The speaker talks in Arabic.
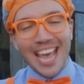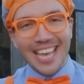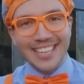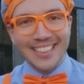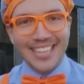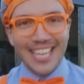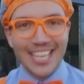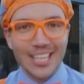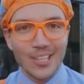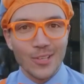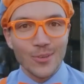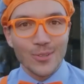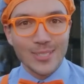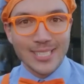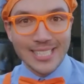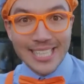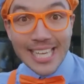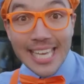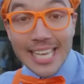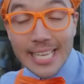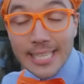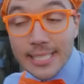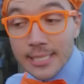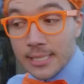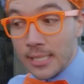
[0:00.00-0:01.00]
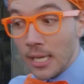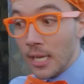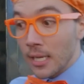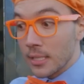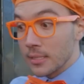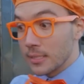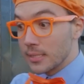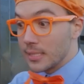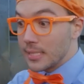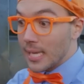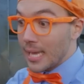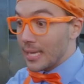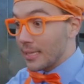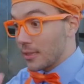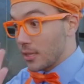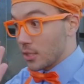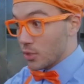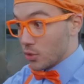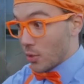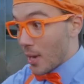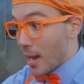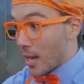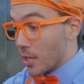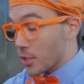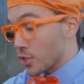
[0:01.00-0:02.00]
ويستخدمونها في
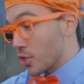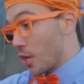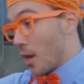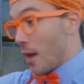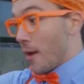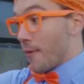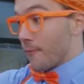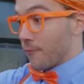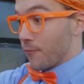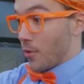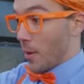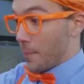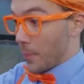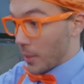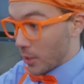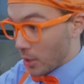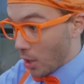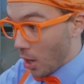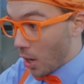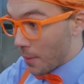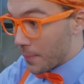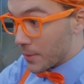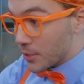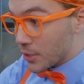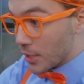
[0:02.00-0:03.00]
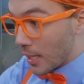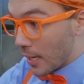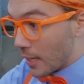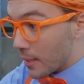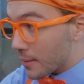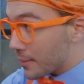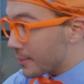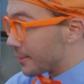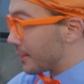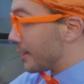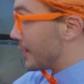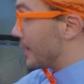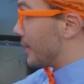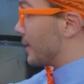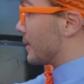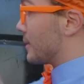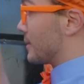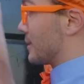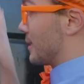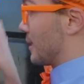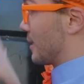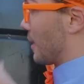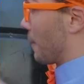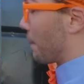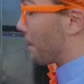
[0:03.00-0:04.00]
نقل كل القمامة إلى
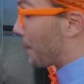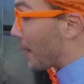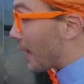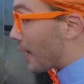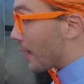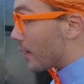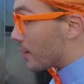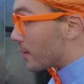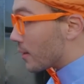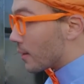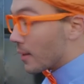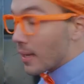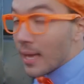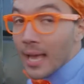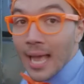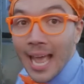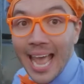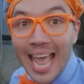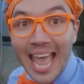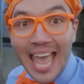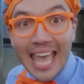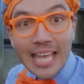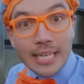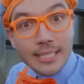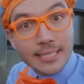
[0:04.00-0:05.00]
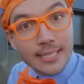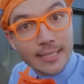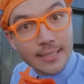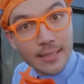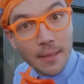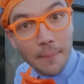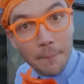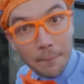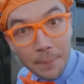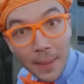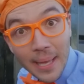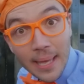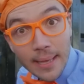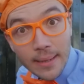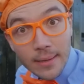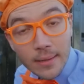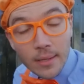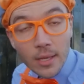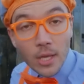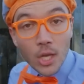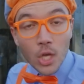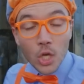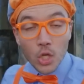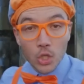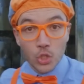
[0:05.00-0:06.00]
الحاوية ومن هنا
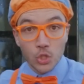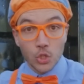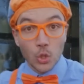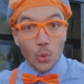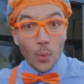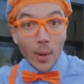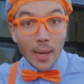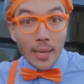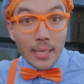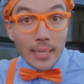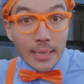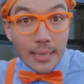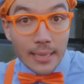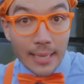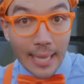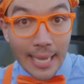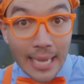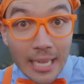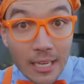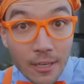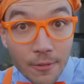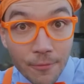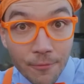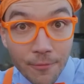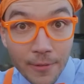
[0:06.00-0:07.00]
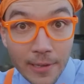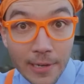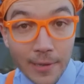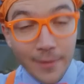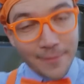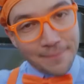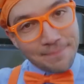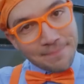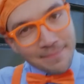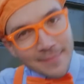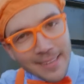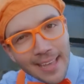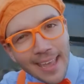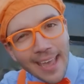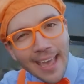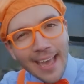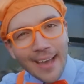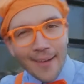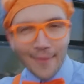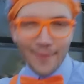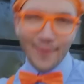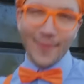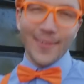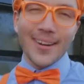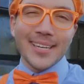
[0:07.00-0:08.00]
إلى المكب أجل
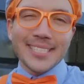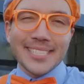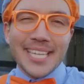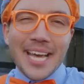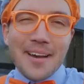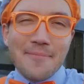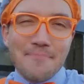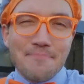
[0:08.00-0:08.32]
هكذا